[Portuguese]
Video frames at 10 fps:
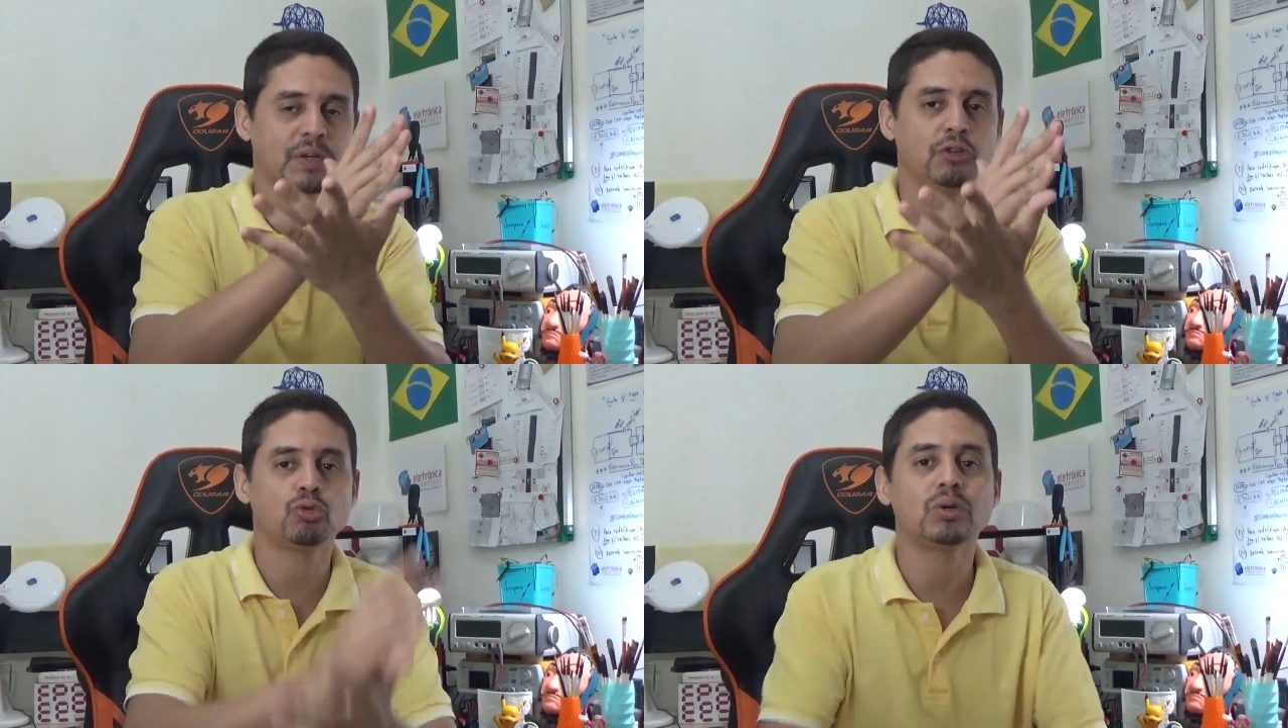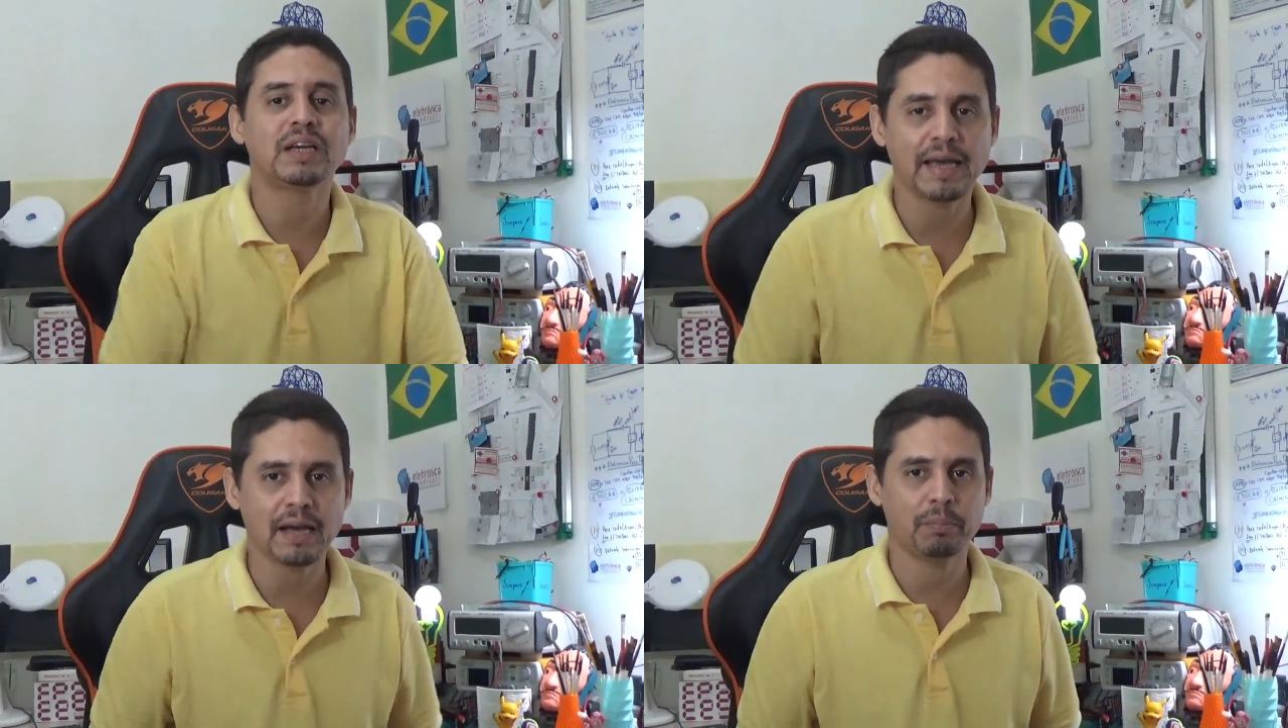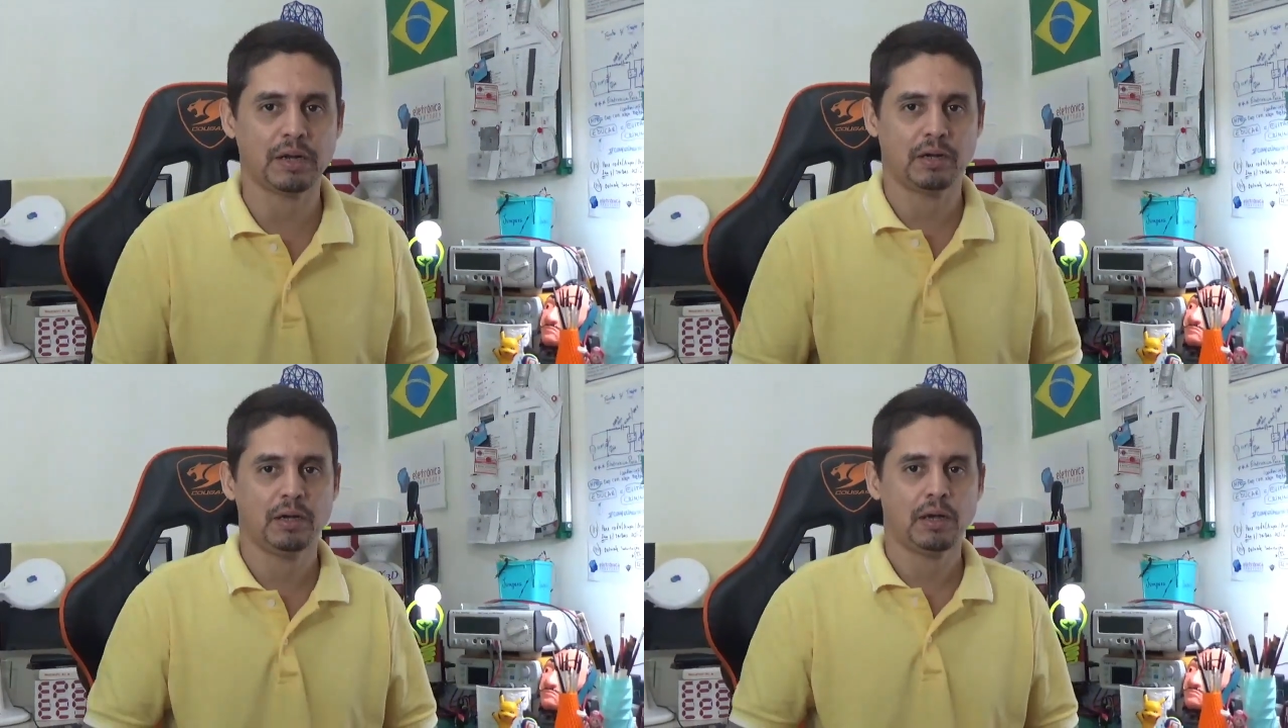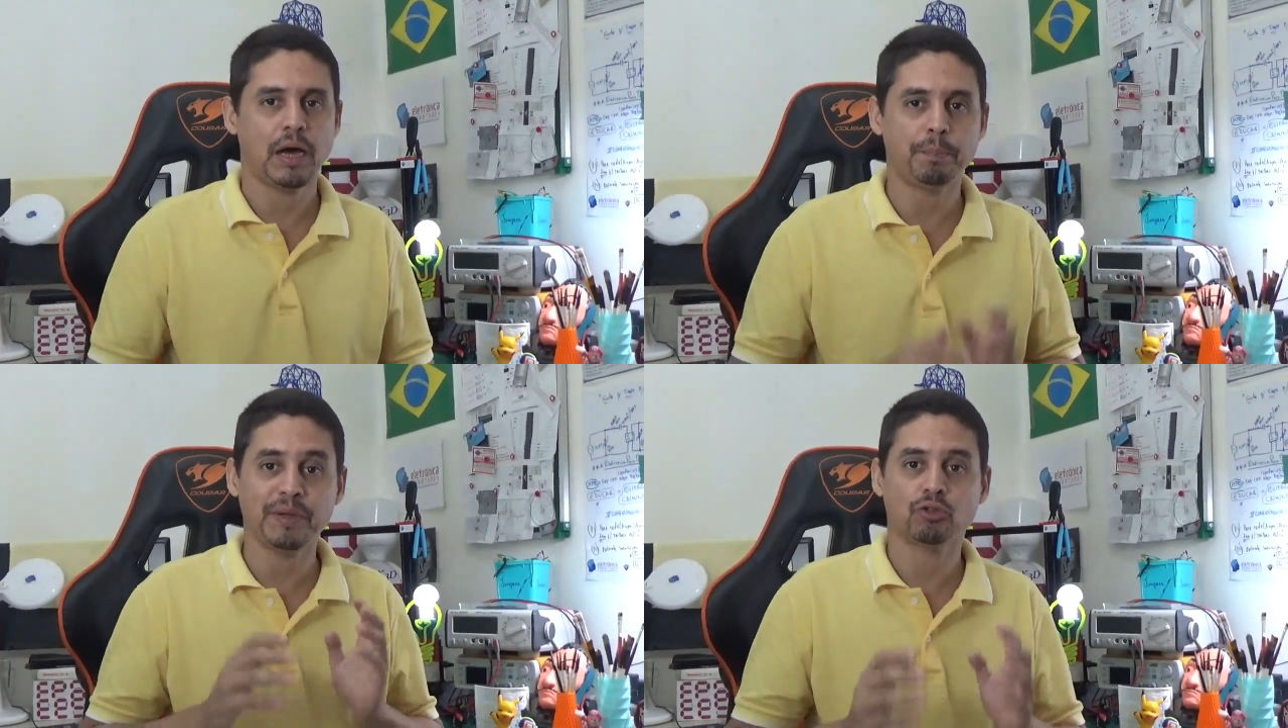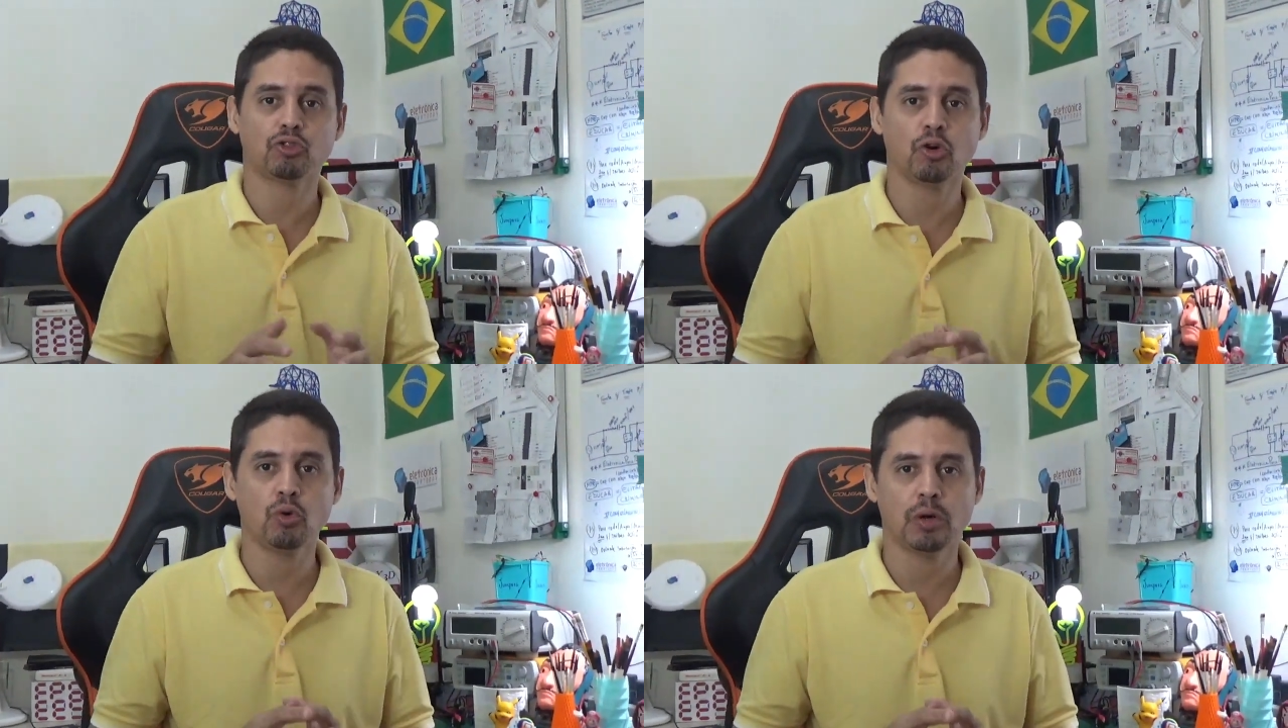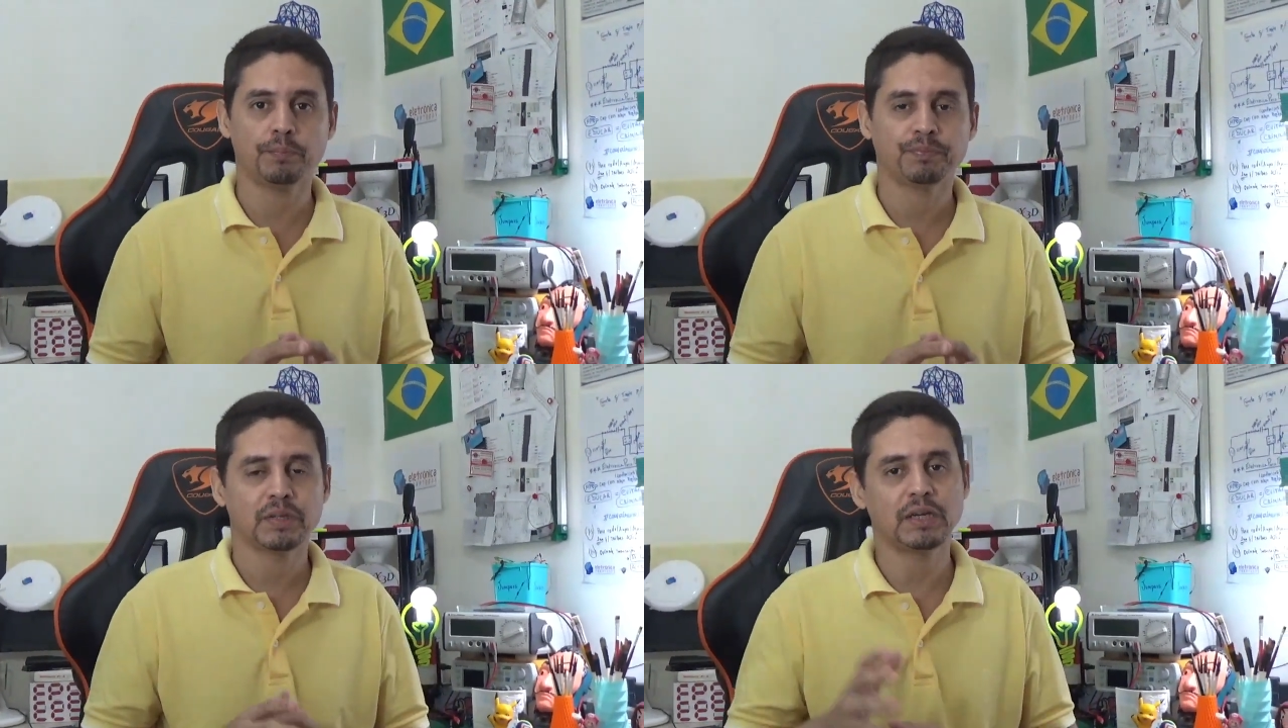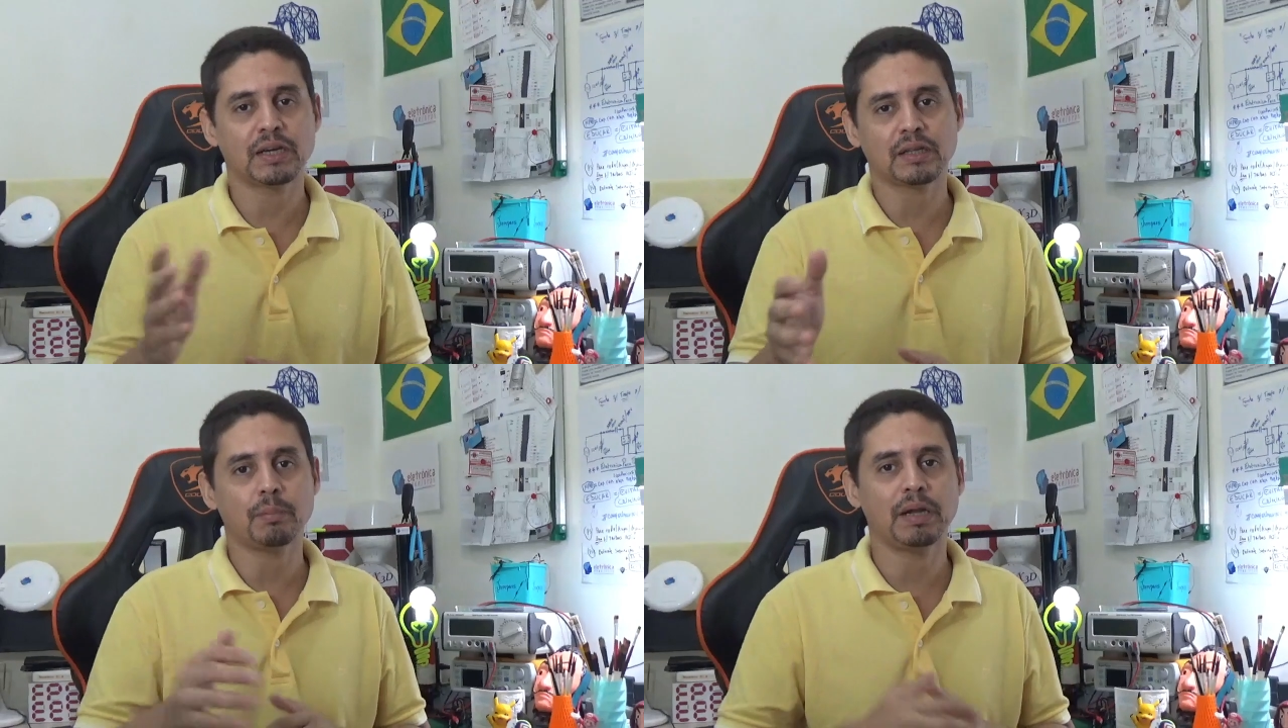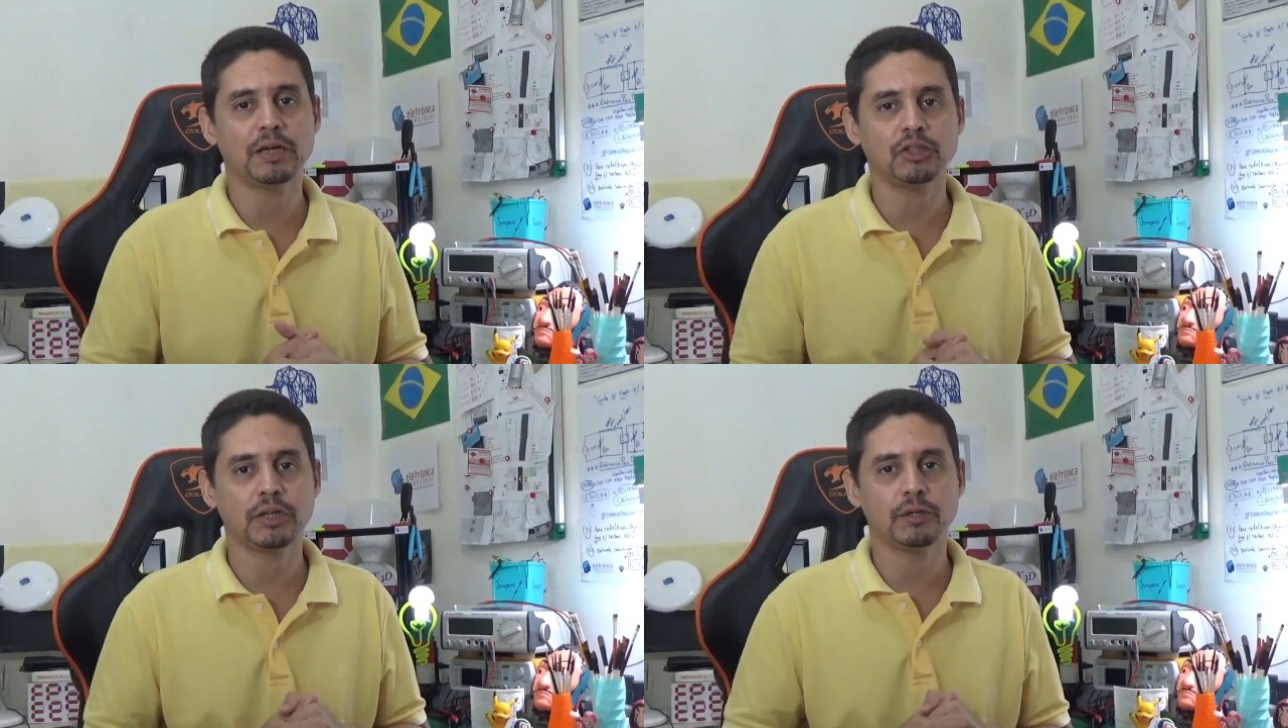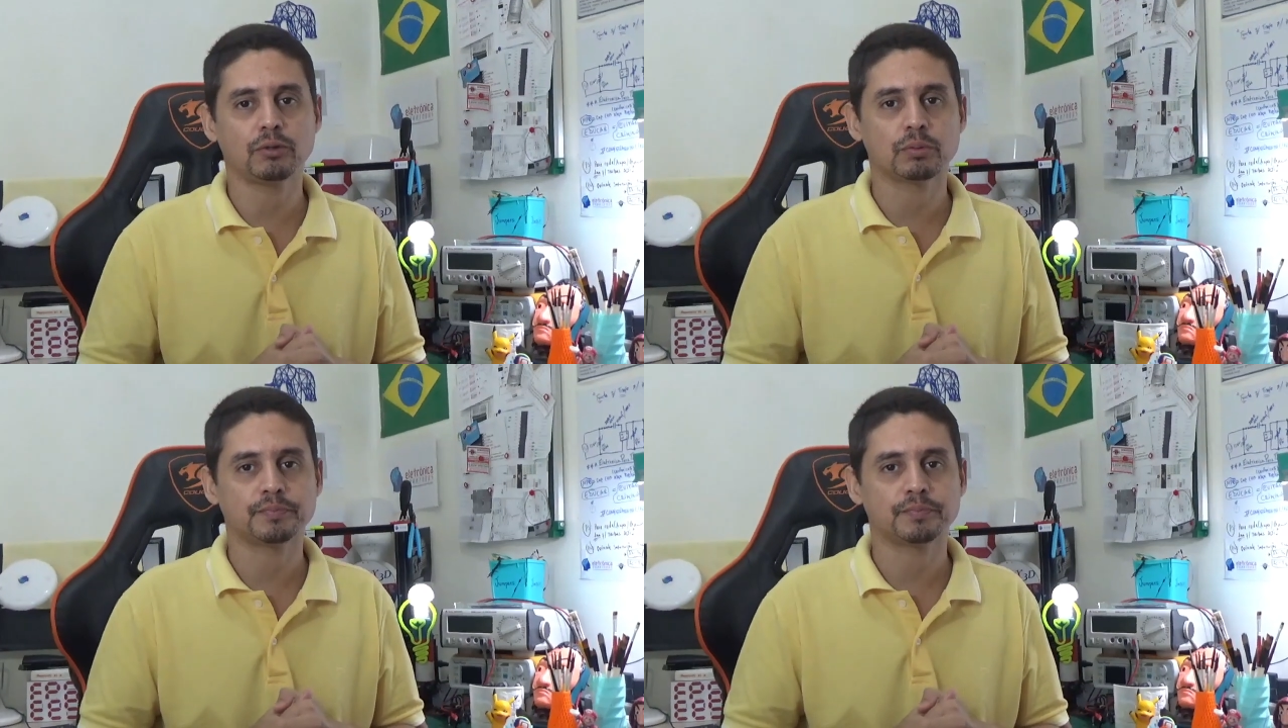Isso quebra a pessoa que quer trabalhar direito.